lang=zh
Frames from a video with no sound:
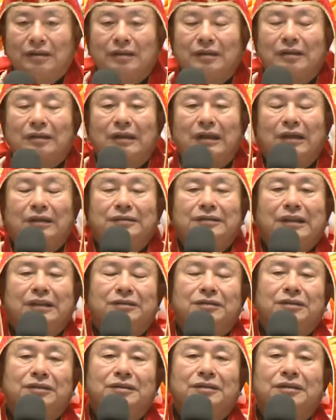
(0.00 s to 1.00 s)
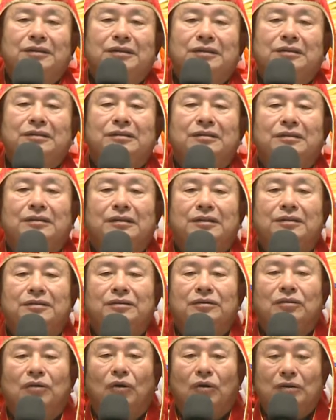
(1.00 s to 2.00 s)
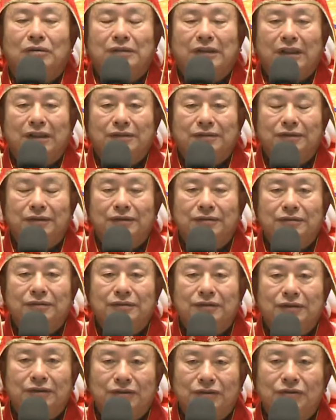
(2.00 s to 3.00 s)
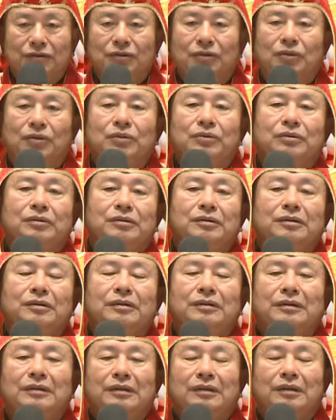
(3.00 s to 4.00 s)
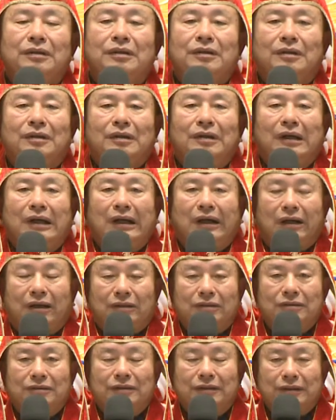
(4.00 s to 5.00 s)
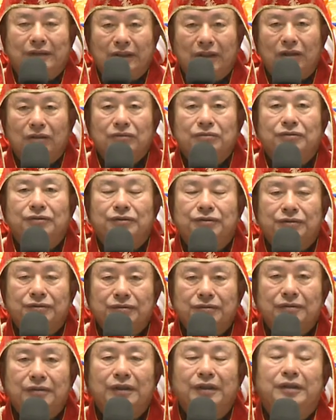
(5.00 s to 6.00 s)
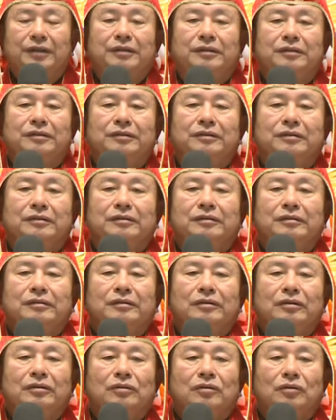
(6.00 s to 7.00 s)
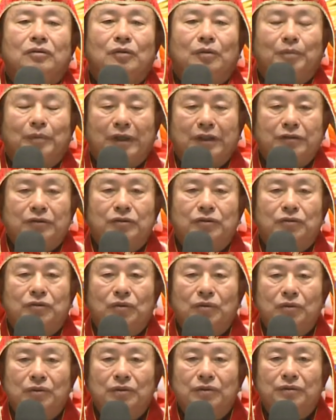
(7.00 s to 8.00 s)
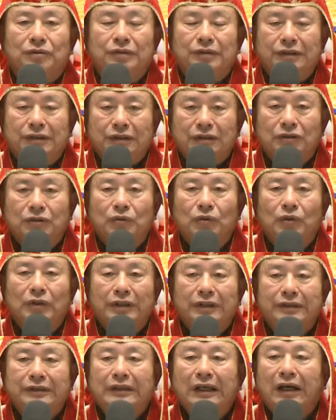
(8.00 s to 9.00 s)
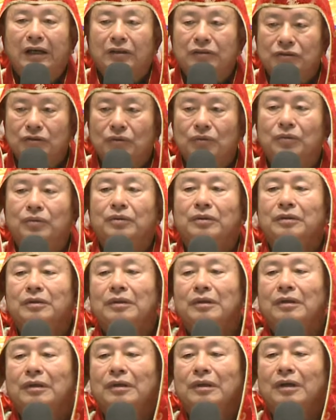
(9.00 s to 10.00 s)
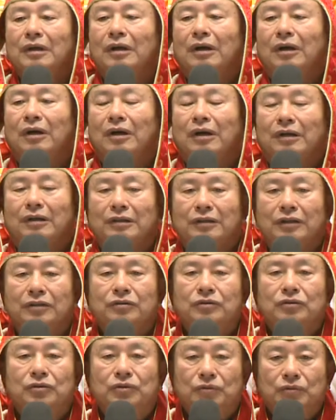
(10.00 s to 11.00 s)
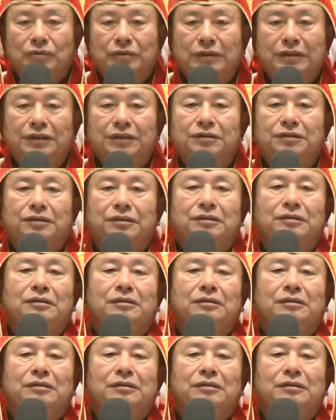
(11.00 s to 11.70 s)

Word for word: 那在这里跟洪财神祈求啊，你要赐给我们所有一会大众啊，跟主妻者，